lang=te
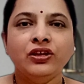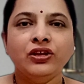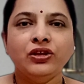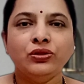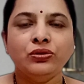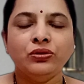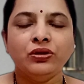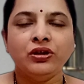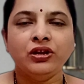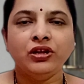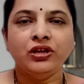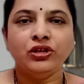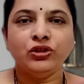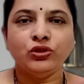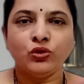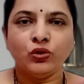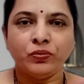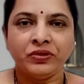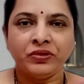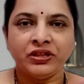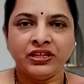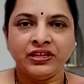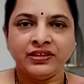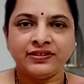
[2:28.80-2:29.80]
హితుల
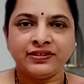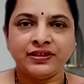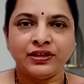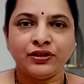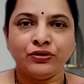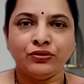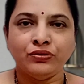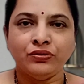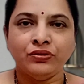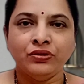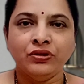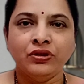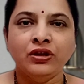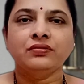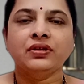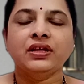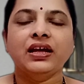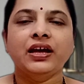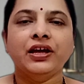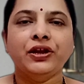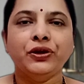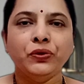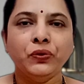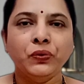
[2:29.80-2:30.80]
హితోపదేశాలు
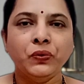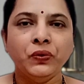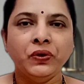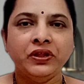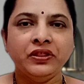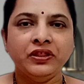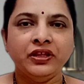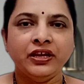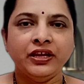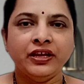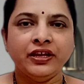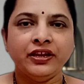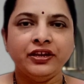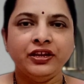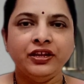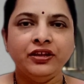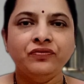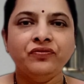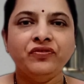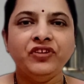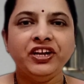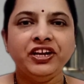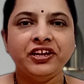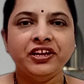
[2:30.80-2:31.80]
అనకూడదు కానీ
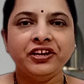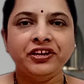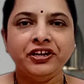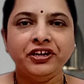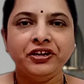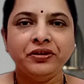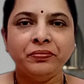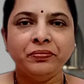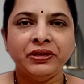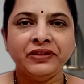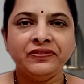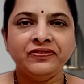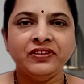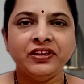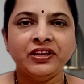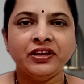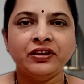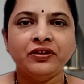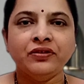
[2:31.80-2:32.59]
వీటన్నిటి మధ్య